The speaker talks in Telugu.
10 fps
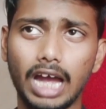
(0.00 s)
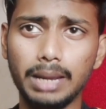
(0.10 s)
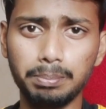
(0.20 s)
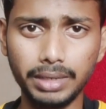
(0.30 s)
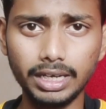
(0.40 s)

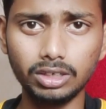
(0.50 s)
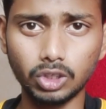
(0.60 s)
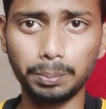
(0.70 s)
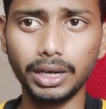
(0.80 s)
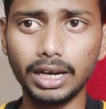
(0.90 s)
ఐ మీన్
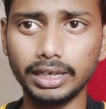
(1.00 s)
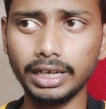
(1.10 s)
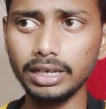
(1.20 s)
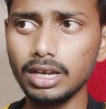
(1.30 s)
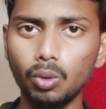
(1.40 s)

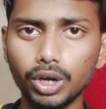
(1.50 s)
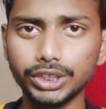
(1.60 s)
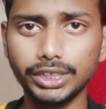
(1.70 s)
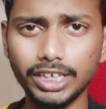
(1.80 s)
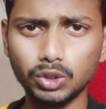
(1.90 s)
చెప్పాలంటే ఒక
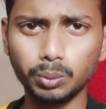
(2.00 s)
స్ట్రీట్